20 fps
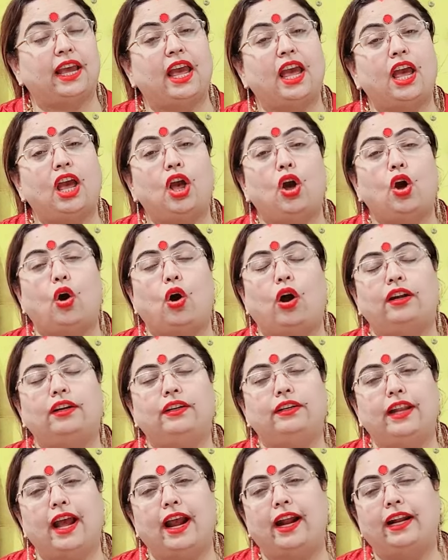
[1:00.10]
हैं और
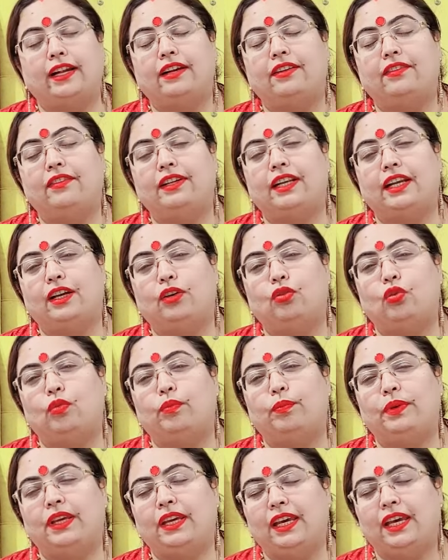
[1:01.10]
नेगेटिविटी को
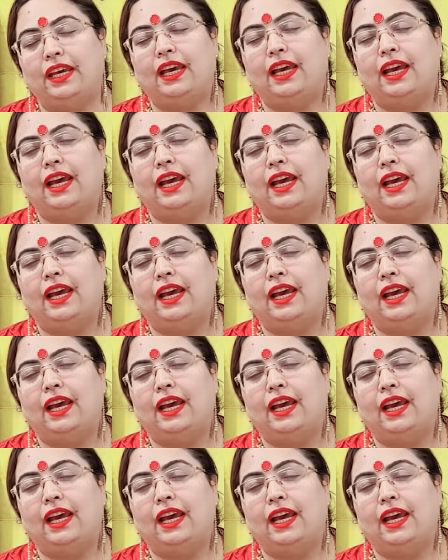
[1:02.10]
भी